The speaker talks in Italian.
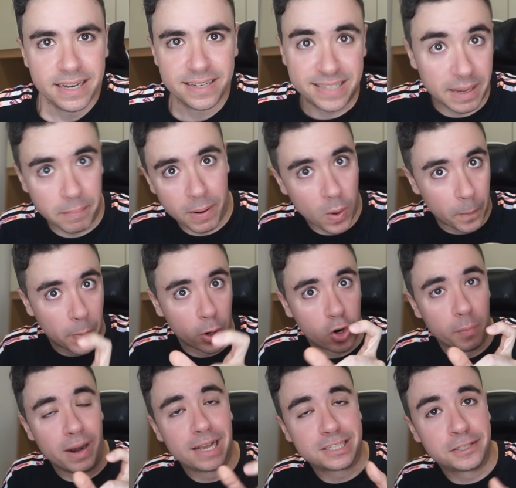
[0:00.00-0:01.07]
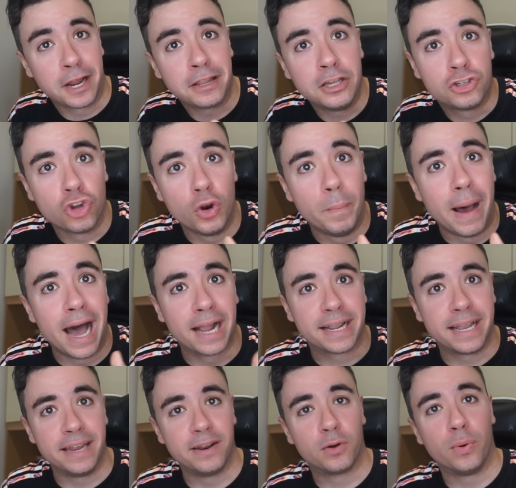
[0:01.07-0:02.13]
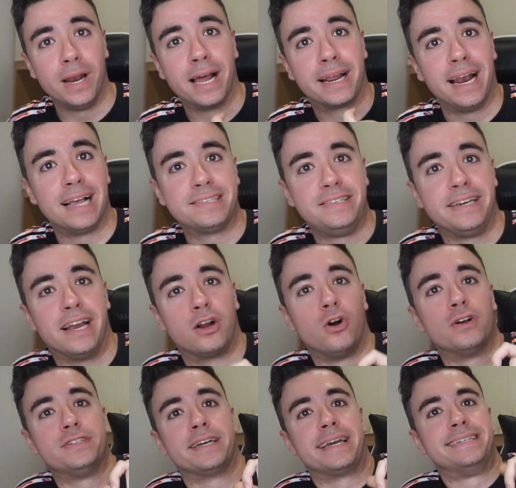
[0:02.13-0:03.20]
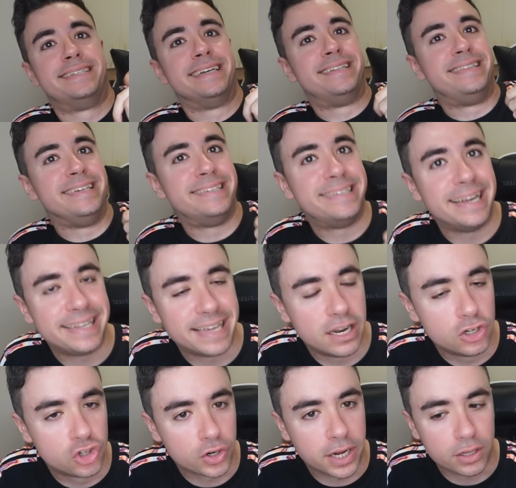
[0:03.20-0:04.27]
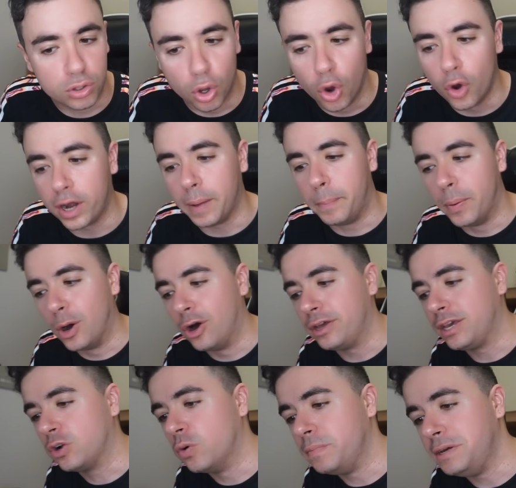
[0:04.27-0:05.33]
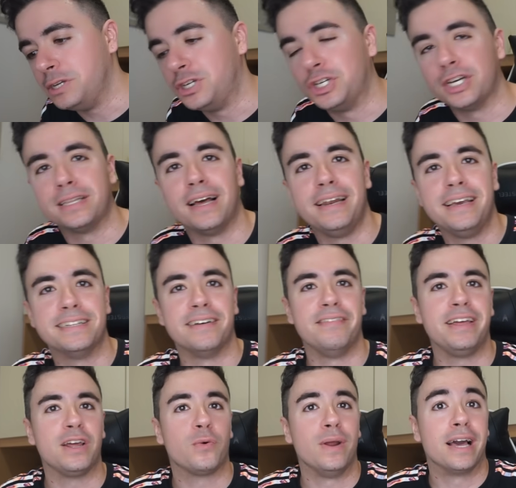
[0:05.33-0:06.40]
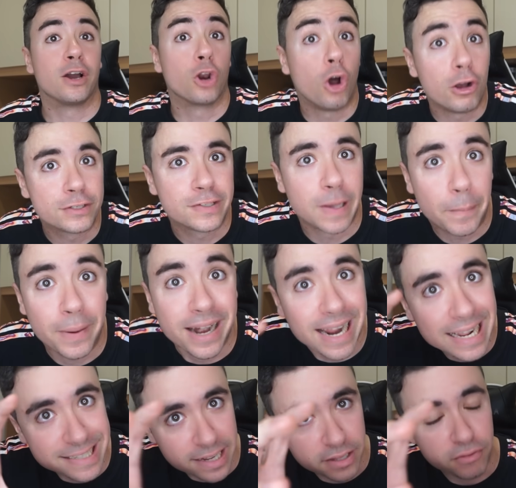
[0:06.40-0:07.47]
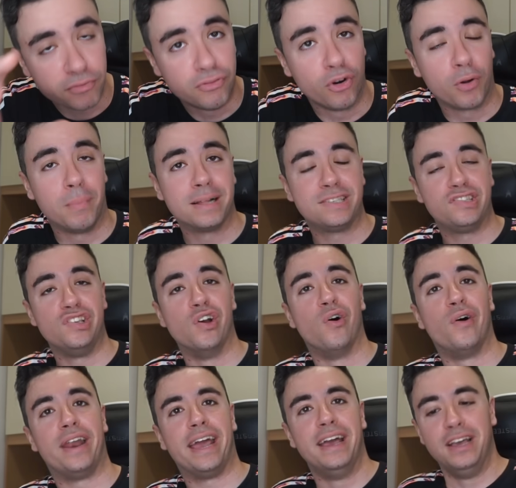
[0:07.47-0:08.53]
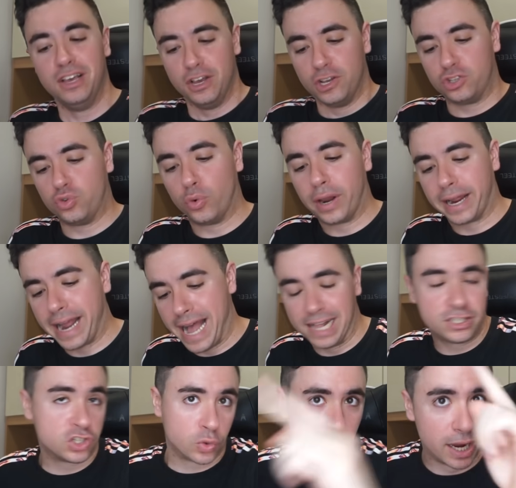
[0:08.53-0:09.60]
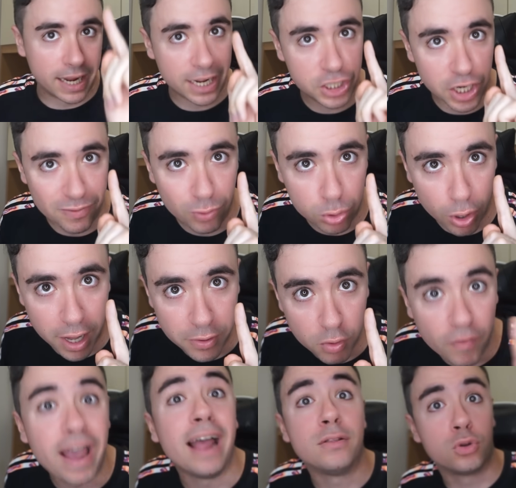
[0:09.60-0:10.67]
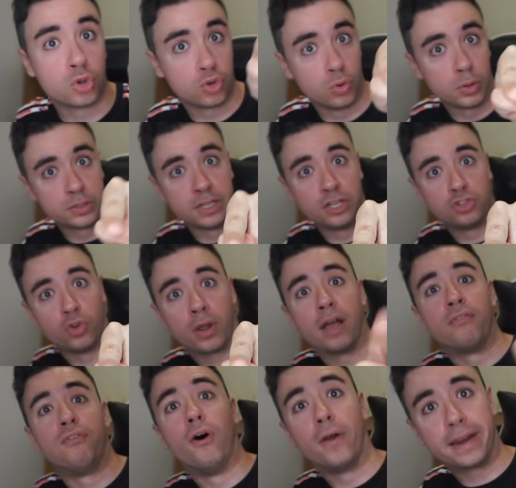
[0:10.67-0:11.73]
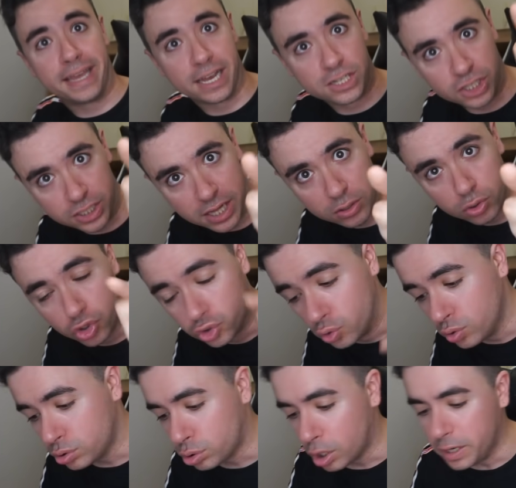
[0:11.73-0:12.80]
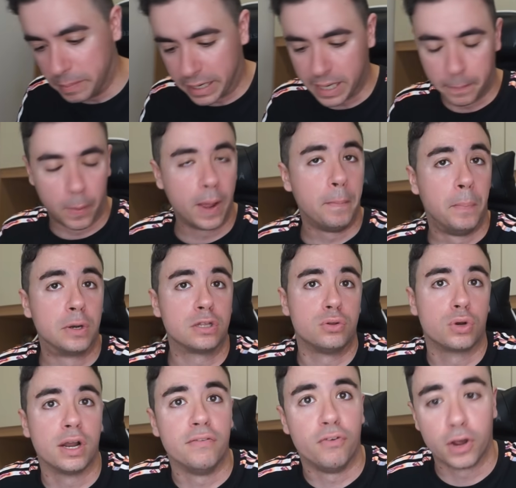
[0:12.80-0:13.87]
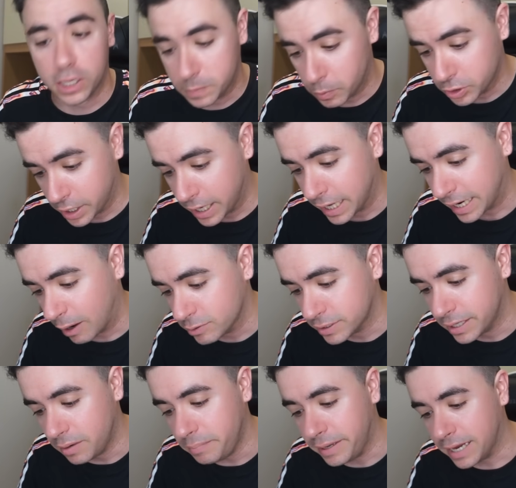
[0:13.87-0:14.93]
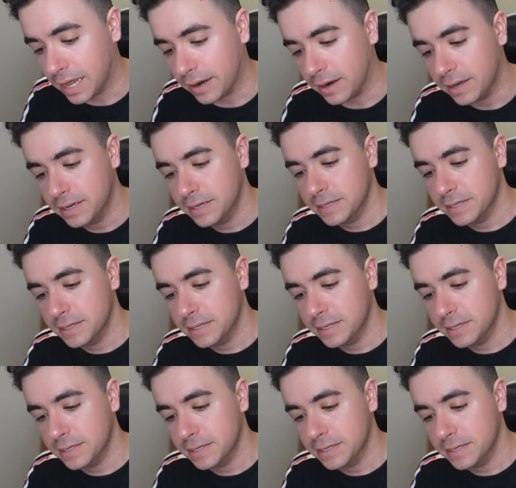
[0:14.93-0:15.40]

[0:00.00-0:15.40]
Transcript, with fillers: Sembra un po' come la storia di Solbakken, quella classica cosa che se ti segna il giocatore poi cominci già da lì ad avere quella grossa presa di informazione sul ragazzo, quella che ci ha avuto la Juventus, lo stesso Cafor che ha citato Giuntoli, ma che poi ha portato Cafor a sposare la causa del Milan.